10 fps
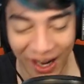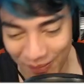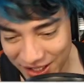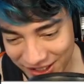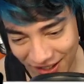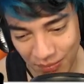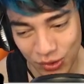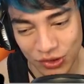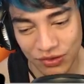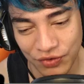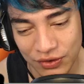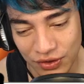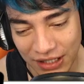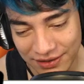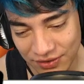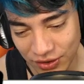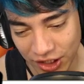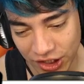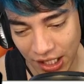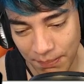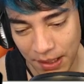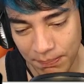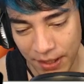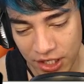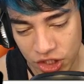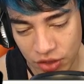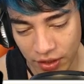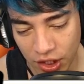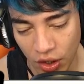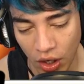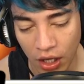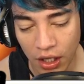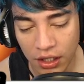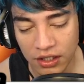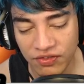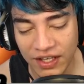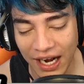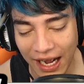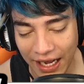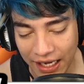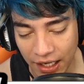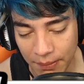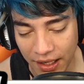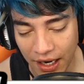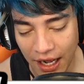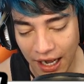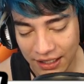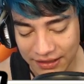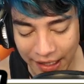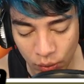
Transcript: Realmente ela é muito difícil, tá? Vocês vão ter que chegar bem pertinho aqui, ó, e virar a câmera até